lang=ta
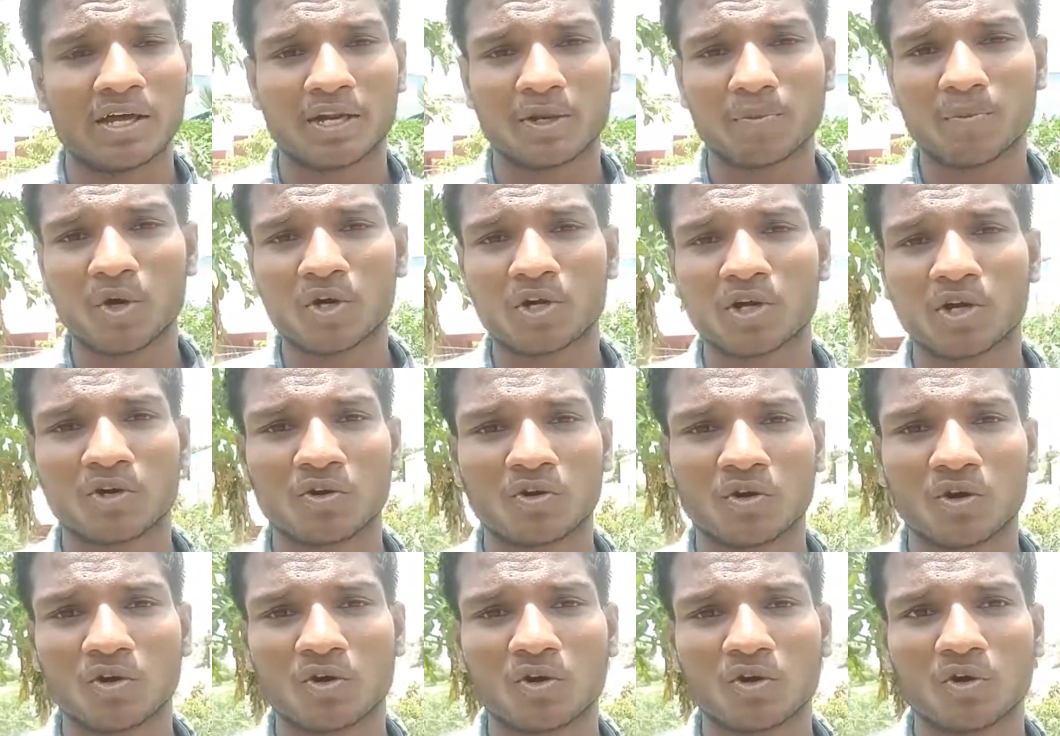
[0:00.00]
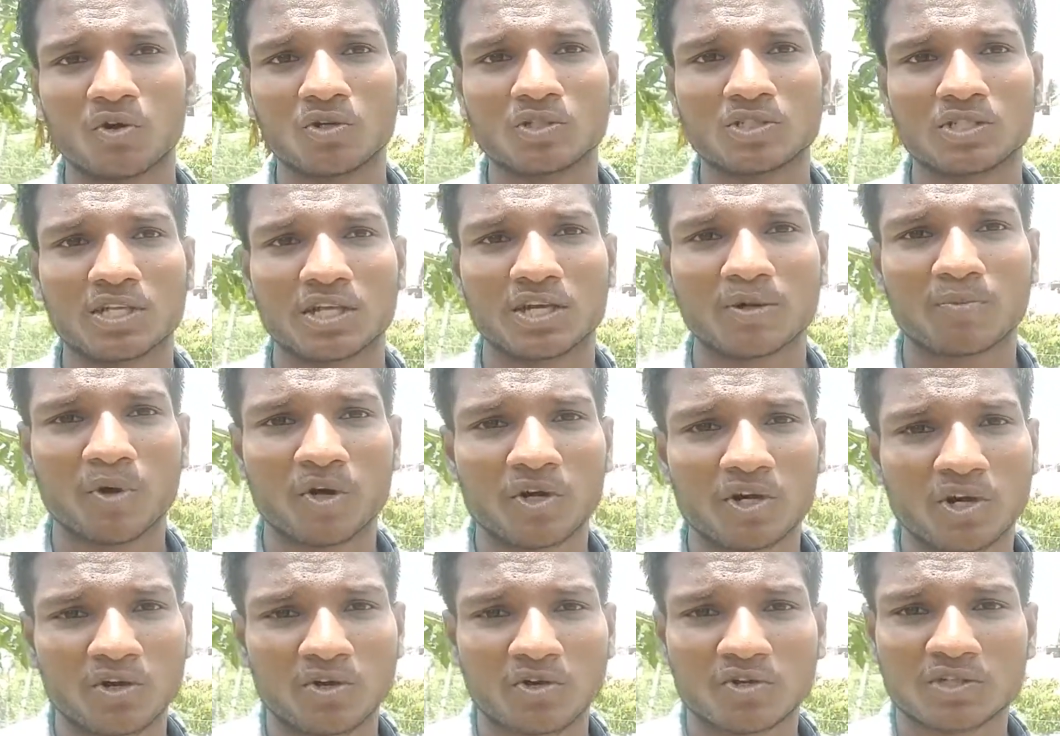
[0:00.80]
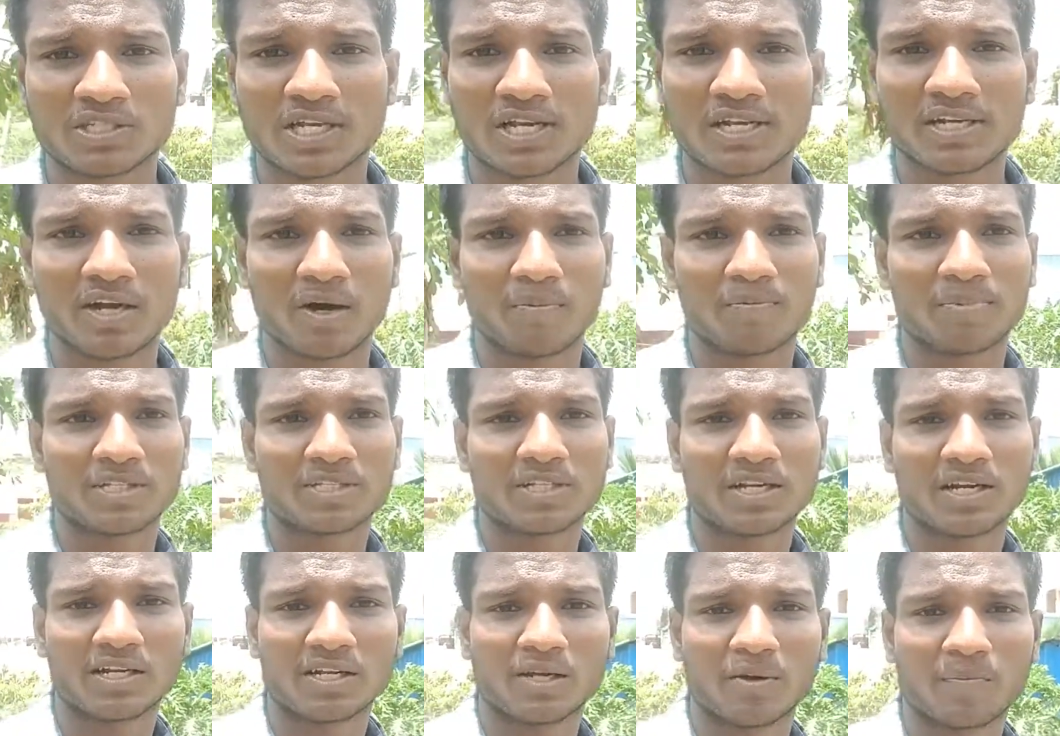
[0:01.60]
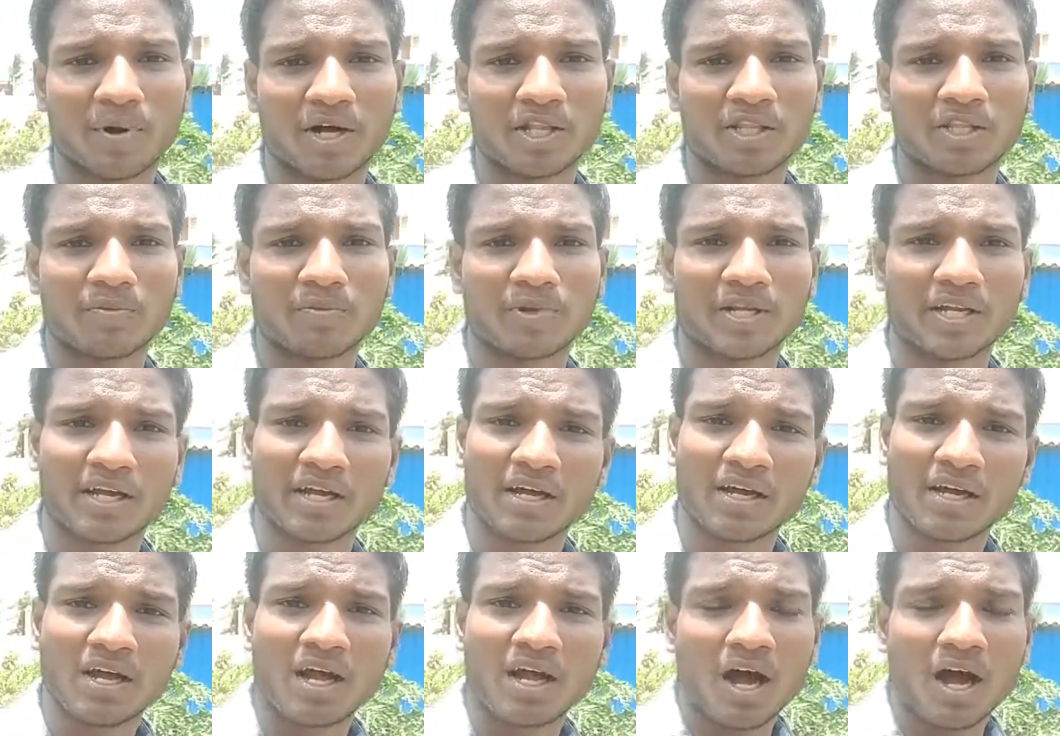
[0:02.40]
ரிமோட் கண்ட்ரோல் ட்ரோன்ஸ் ரிமோட் கண்ட்ரோல் ஹெலிகாப்டர்ஸ் தான் நீங்கள் பார்த்துருப்பீங்க